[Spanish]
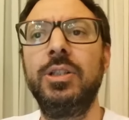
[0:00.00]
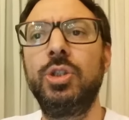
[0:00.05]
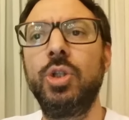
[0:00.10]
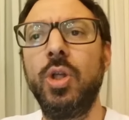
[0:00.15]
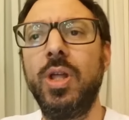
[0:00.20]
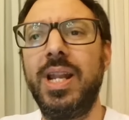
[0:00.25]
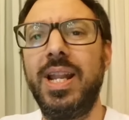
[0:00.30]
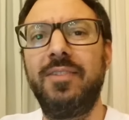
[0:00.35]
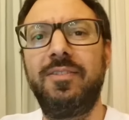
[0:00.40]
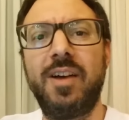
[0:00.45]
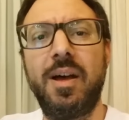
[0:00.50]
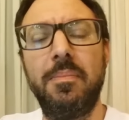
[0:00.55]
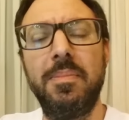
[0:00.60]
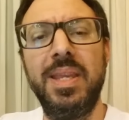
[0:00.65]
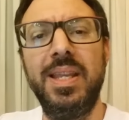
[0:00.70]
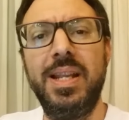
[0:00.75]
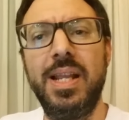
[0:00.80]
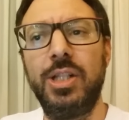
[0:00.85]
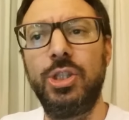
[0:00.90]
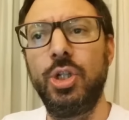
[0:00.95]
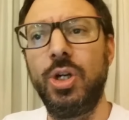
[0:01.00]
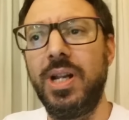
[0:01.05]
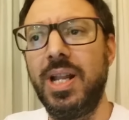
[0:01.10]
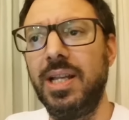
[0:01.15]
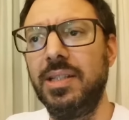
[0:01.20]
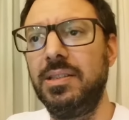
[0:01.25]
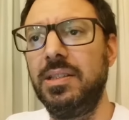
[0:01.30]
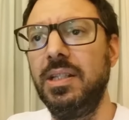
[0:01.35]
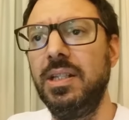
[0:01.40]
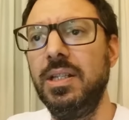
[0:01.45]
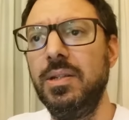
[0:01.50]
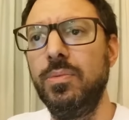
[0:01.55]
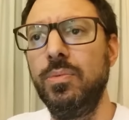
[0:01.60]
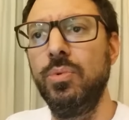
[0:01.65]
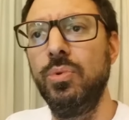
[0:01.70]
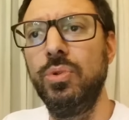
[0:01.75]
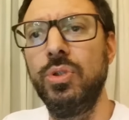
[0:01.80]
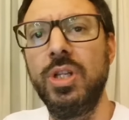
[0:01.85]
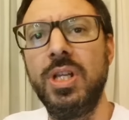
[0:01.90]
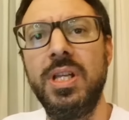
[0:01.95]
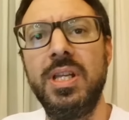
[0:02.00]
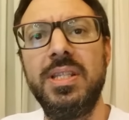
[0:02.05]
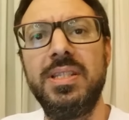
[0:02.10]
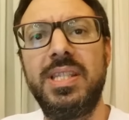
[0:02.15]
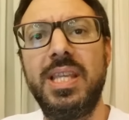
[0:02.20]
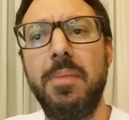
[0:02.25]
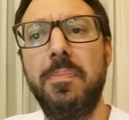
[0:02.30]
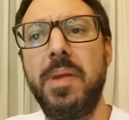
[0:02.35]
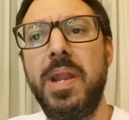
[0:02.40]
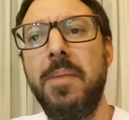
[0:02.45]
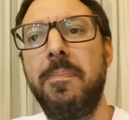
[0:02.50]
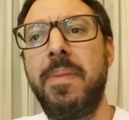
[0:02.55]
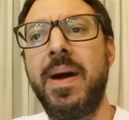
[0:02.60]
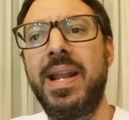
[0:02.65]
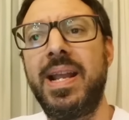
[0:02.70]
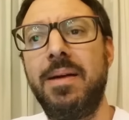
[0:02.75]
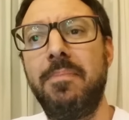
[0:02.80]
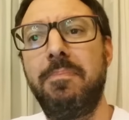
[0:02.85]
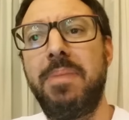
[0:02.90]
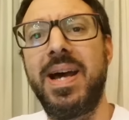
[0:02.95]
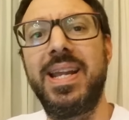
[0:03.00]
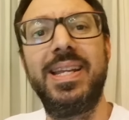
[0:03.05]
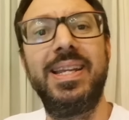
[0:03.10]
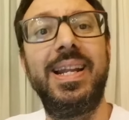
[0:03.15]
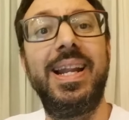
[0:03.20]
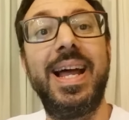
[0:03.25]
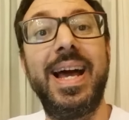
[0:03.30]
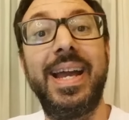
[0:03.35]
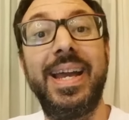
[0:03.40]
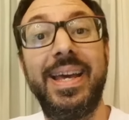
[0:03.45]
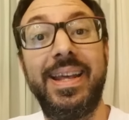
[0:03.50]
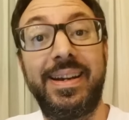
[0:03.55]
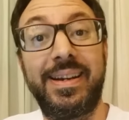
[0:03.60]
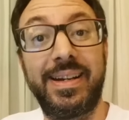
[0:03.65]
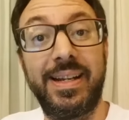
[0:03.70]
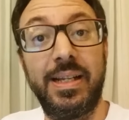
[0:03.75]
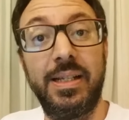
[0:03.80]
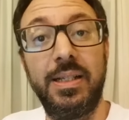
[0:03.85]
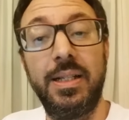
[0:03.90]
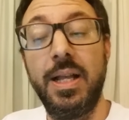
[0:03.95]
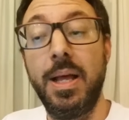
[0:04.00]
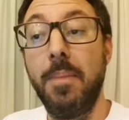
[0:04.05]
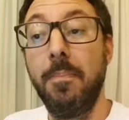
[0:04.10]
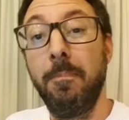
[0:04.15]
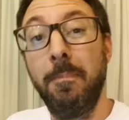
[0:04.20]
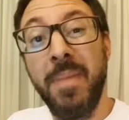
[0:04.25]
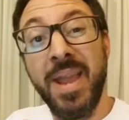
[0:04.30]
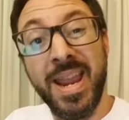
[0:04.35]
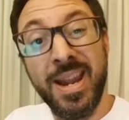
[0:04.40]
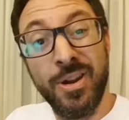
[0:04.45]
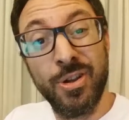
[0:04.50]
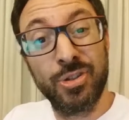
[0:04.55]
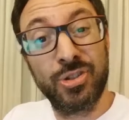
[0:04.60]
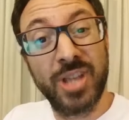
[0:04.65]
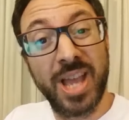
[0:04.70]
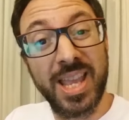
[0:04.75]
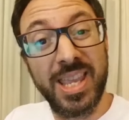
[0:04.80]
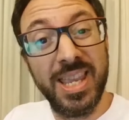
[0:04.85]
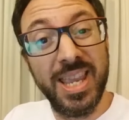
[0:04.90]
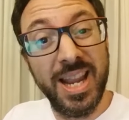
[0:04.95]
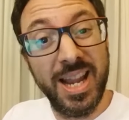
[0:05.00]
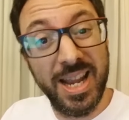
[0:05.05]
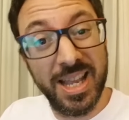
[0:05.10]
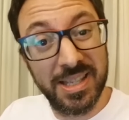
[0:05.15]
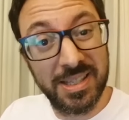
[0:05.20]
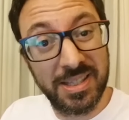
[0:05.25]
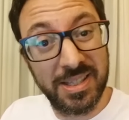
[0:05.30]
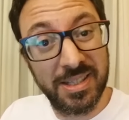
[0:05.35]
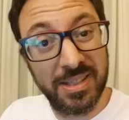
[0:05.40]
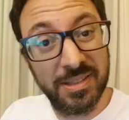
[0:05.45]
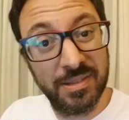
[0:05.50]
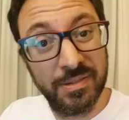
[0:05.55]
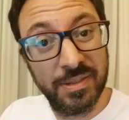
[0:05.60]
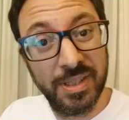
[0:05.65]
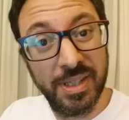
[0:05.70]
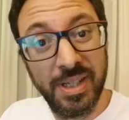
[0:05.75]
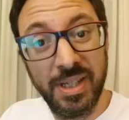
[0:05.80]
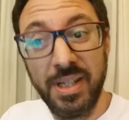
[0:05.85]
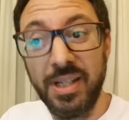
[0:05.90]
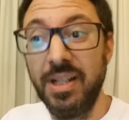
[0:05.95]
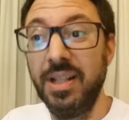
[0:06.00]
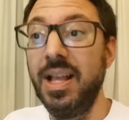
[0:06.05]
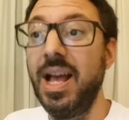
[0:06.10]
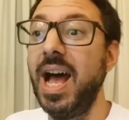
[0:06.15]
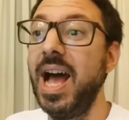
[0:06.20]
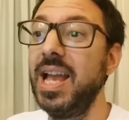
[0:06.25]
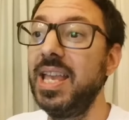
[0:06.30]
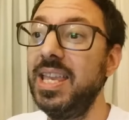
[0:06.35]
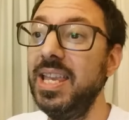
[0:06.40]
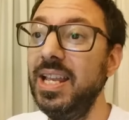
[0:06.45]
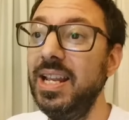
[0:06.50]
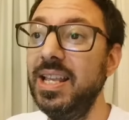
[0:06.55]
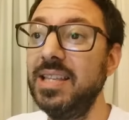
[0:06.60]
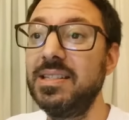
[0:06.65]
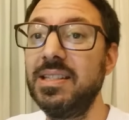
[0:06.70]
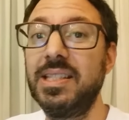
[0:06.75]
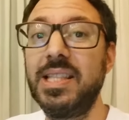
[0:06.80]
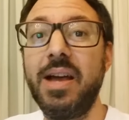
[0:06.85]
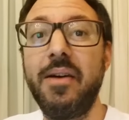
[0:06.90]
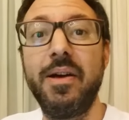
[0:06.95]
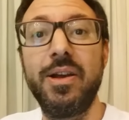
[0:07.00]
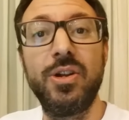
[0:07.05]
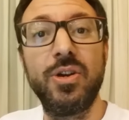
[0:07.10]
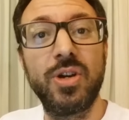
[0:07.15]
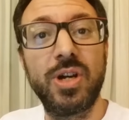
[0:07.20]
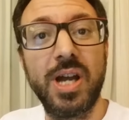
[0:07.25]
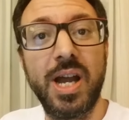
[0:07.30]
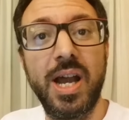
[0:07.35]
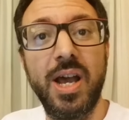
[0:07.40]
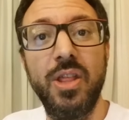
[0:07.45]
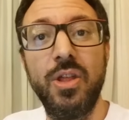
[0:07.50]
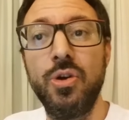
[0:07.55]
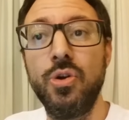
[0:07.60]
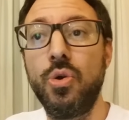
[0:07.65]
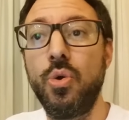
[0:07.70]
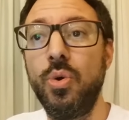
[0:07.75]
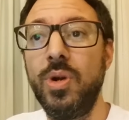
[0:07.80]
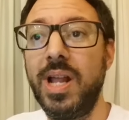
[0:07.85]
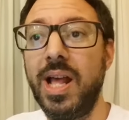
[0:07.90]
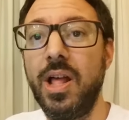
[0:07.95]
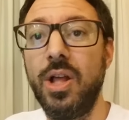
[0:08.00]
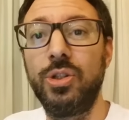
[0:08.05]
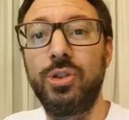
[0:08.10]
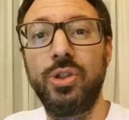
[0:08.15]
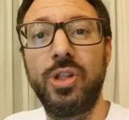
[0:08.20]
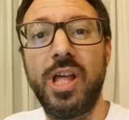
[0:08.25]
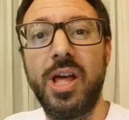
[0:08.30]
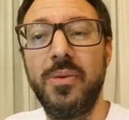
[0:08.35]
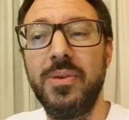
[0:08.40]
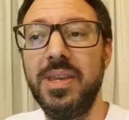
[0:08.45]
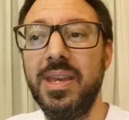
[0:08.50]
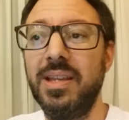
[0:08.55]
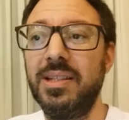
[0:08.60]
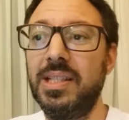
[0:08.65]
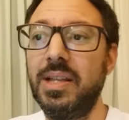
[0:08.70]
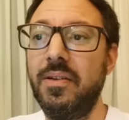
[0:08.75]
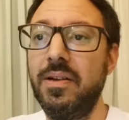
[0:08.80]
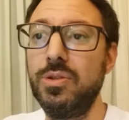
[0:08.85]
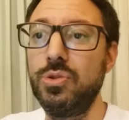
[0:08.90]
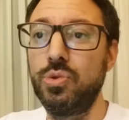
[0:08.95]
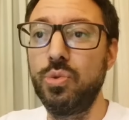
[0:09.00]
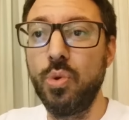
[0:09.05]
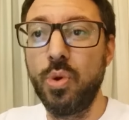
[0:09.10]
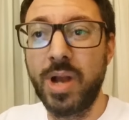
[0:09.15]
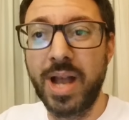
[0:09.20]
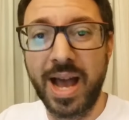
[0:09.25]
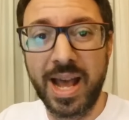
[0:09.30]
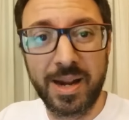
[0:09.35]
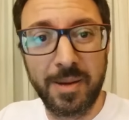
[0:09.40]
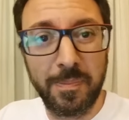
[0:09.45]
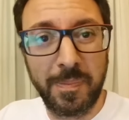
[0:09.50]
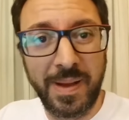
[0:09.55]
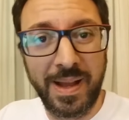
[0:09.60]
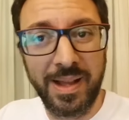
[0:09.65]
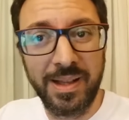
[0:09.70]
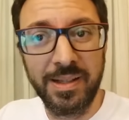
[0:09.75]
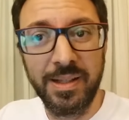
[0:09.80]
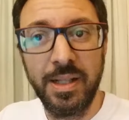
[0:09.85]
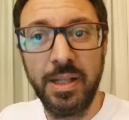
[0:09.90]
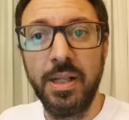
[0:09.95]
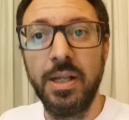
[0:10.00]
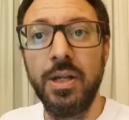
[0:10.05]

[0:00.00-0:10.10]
toda la familia, todas las tribus se preparan para ir a la guerra. Menos Aquiles. Aquiles estaba enojado, enculado todavía, estaba en su carpa,